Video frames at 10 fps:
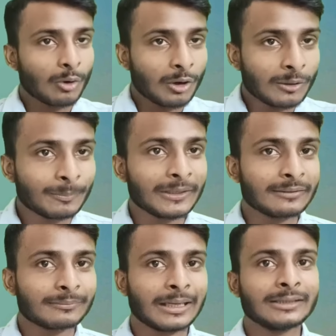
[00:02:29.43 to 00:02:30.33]
और
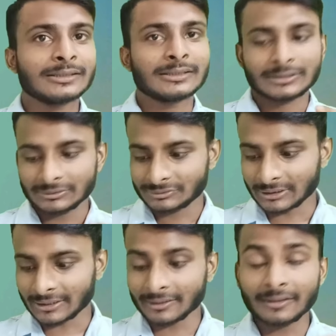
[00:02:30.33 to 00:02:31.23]
प्लस बात
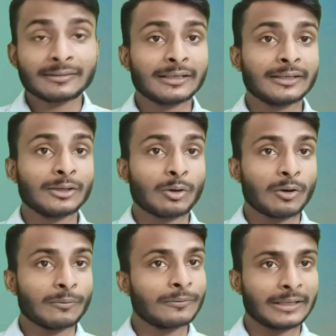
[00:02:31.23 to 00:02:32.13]
सैटरडे संडे
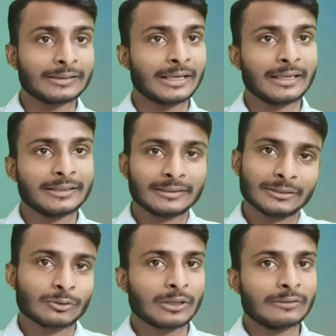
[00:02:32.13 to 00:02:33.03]
ऑफ रहता है
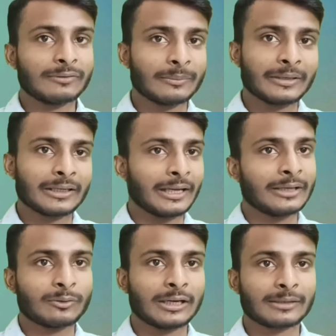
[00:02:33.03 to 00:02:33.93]
ये तो कंफर्म है कि
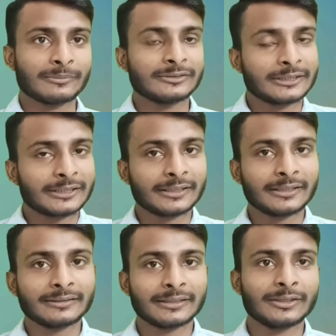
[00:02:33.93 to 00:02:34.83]
हेडक्वार्टर में
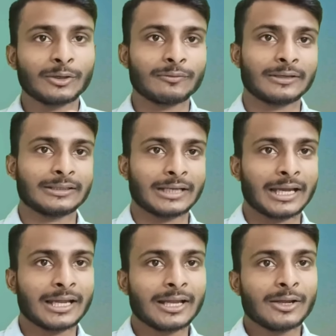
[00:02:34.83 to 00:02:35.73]
सैटरडे संडे ऑफ रहता
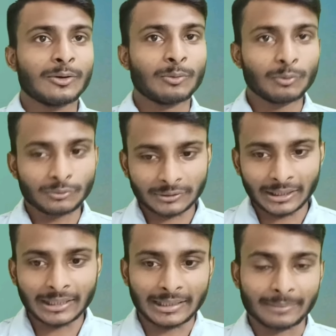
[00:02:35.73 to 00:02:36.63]
है उसके
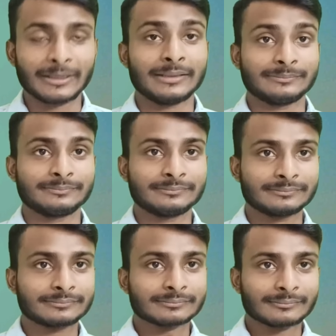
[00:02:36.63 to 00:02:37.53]
अलावा
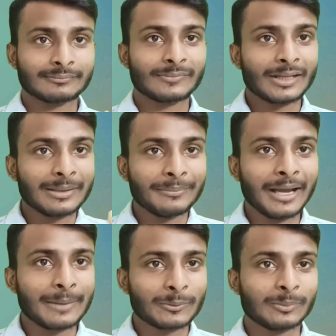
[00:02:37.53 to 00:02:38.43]

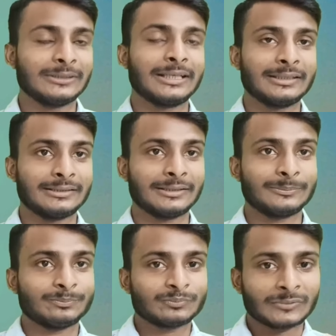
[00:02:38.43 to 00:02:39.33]
मैं आपको बता देता हूँ